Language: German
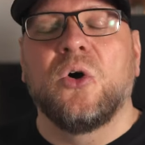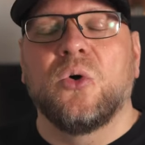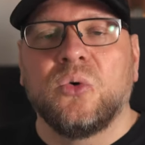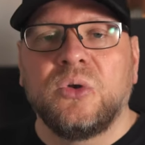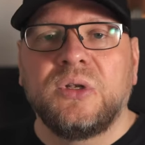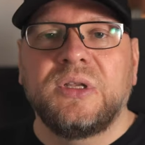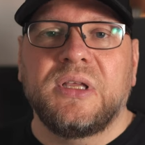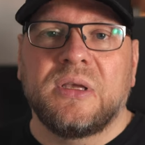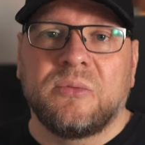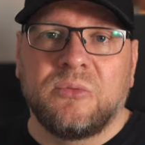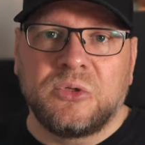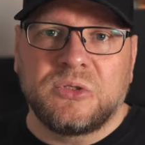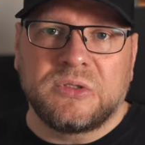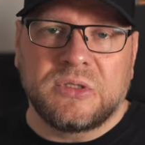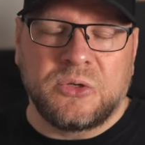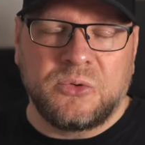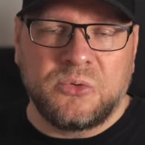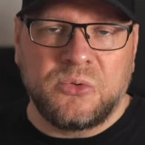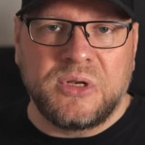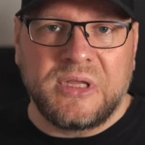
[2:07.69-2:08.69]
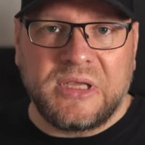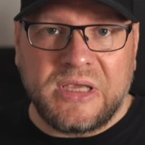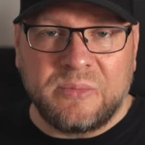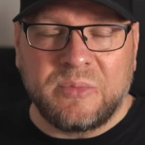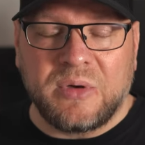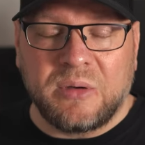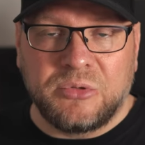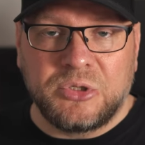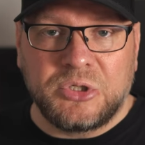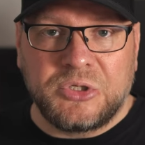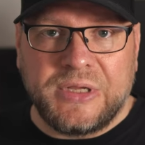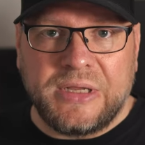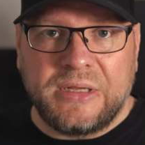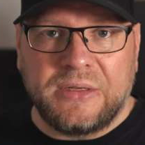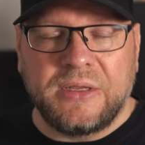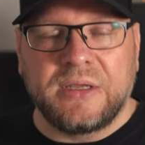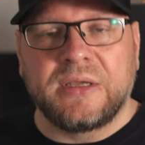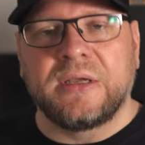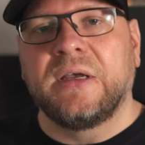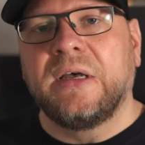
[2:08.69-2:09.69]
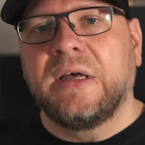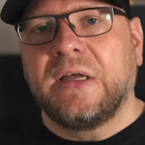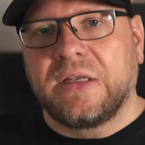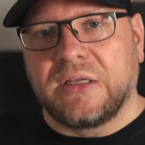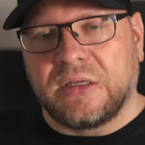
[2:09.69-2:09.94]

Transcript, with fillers: Und ihr müsst natürlich immer bestätigen,